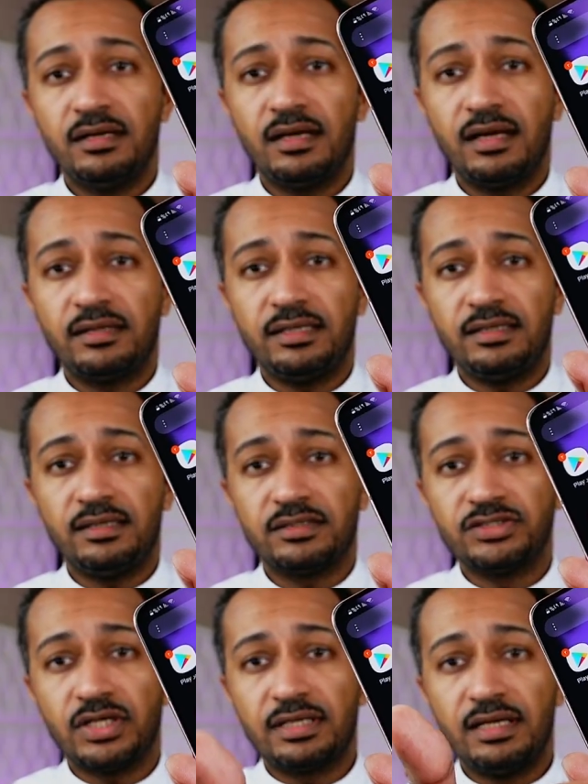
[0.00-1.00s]
هذه هي
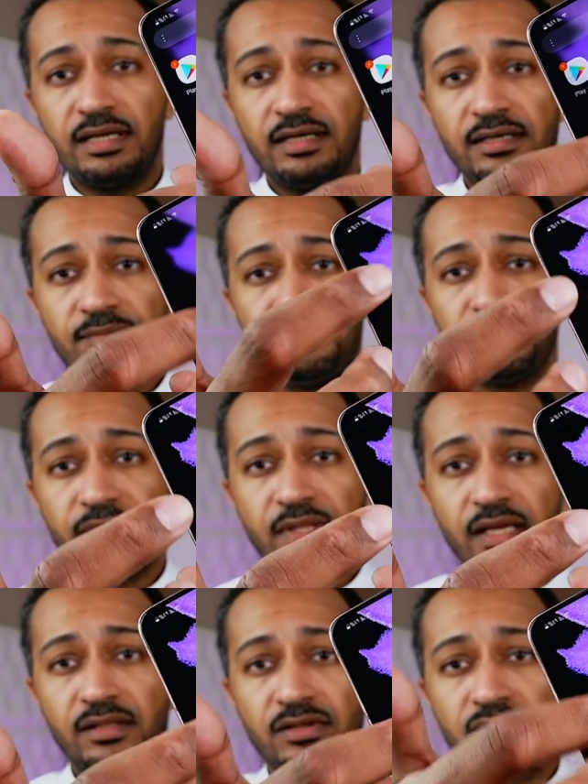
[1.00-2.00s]
شكلها
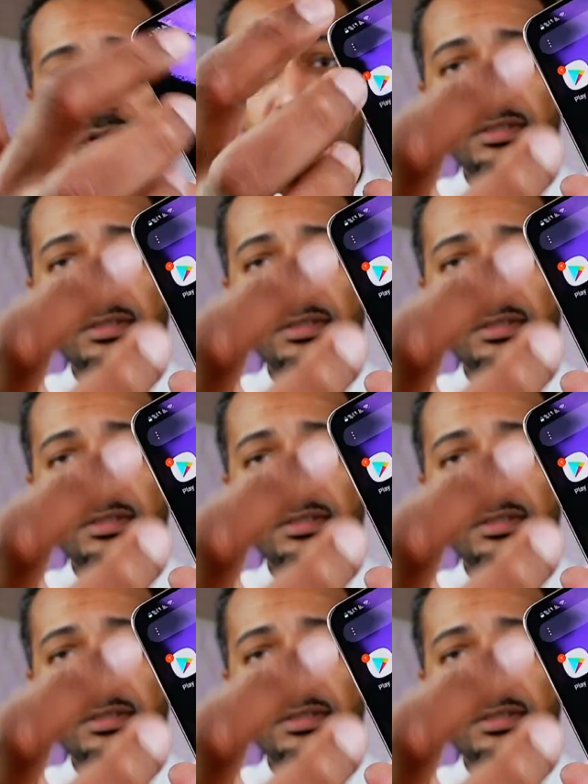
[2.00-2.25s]
هذه كل